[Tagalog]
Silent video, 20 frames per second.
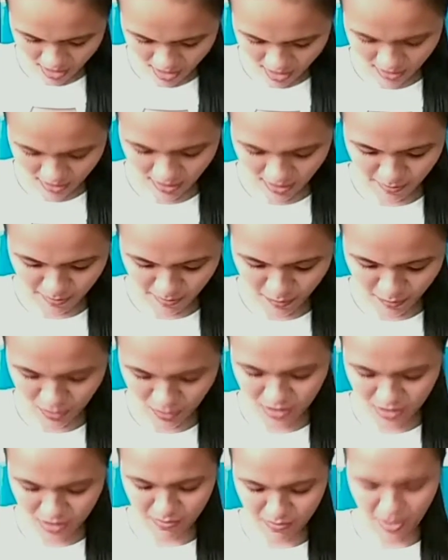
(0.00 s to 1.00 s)

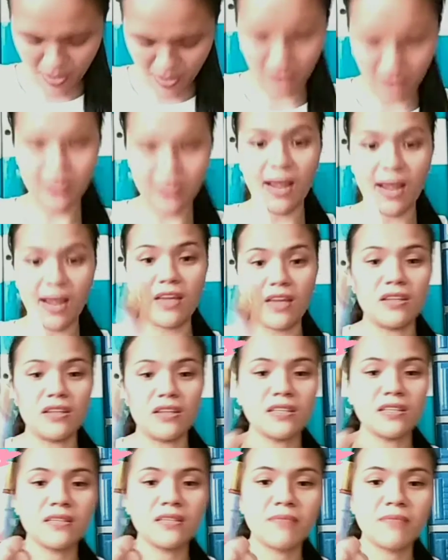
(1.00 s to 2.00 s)
Tapos, meron tayong
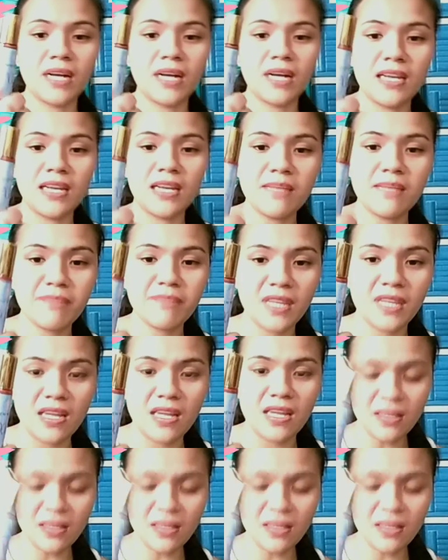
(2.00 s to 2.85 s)
mga lip tint.